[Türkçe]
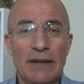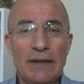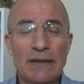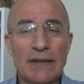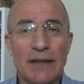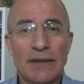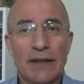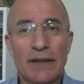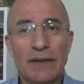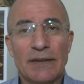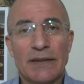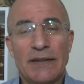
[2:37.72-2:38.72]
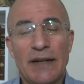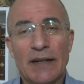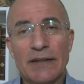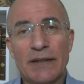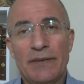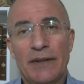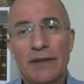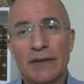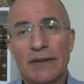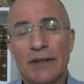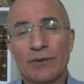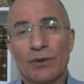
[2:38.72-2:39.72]
İnsanları siyasi
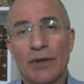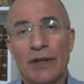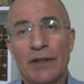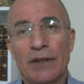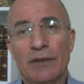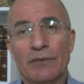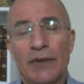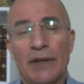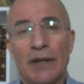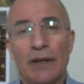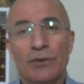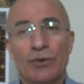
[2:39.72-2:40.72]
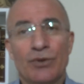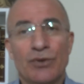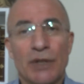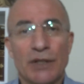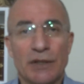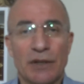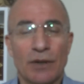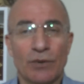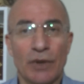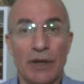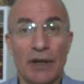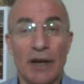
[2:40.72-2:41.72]
fikirinden dolayı veya düşüncesinden
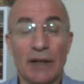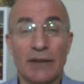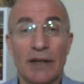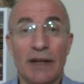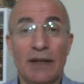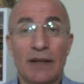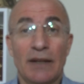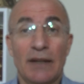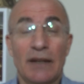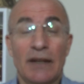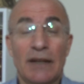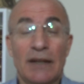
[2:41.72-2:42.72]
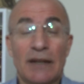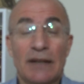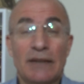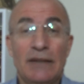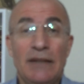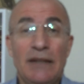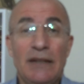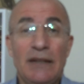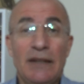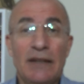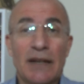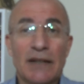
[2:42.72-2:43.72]
dolayı hatta dini
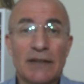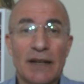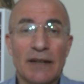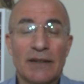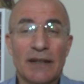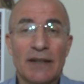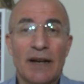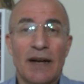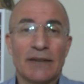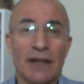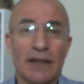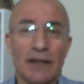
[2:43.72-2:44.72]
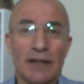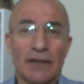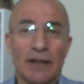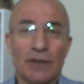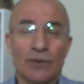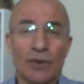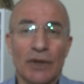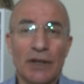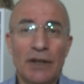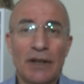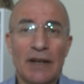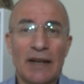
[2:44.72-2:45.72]
inançlardaki hatalarından
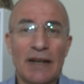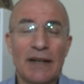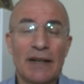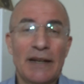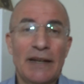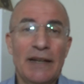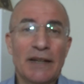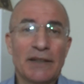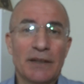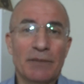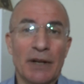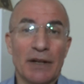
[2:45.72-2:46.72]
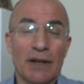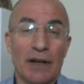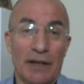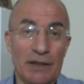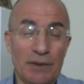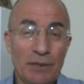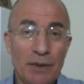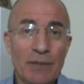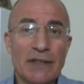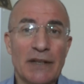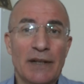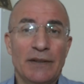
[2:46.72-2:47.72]
dolayı eleştirmek ayrı bir
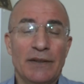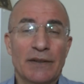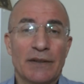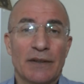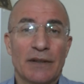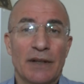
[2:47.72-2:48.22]
meseledir.